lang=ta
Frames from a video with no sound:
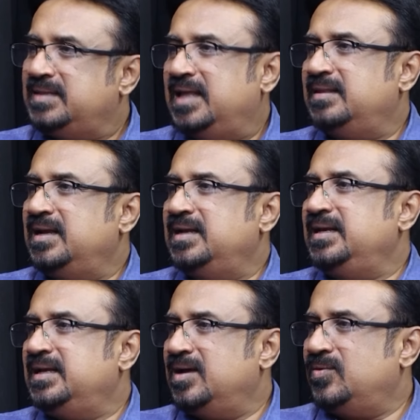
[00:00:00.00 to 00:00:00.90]
தேர்தலில்
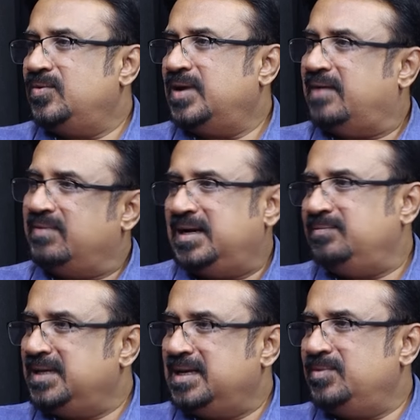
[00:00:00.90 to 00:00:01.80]
நிற்கக்கூடாது
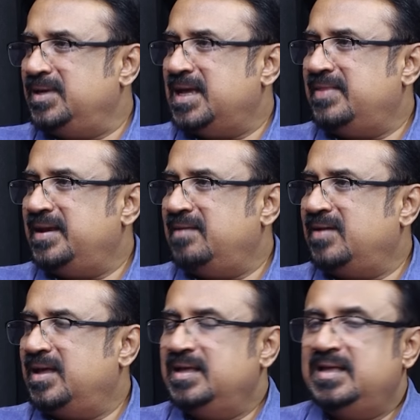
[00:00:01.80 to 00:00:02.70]
அவர்களும் நிற்க முடியாது அல்லவா